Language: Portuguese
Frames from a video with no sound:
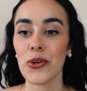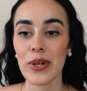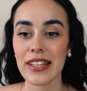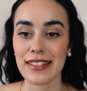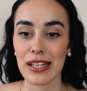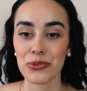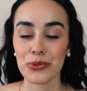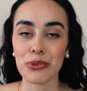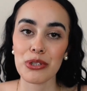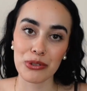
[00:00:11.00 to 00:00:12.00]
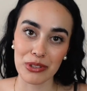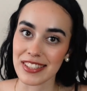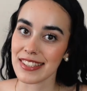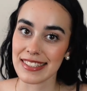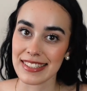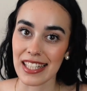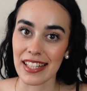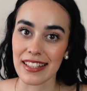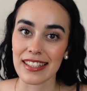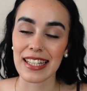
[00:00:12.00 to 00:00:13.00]
No entanto, eu estou
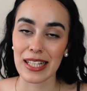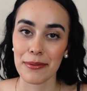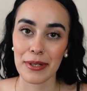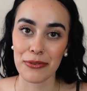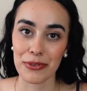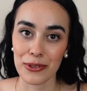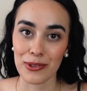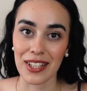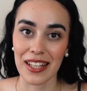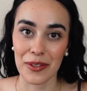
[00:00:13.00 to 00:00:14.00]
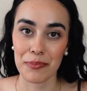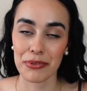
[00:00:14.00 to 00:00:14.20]
licenciada, acabei a faculdade,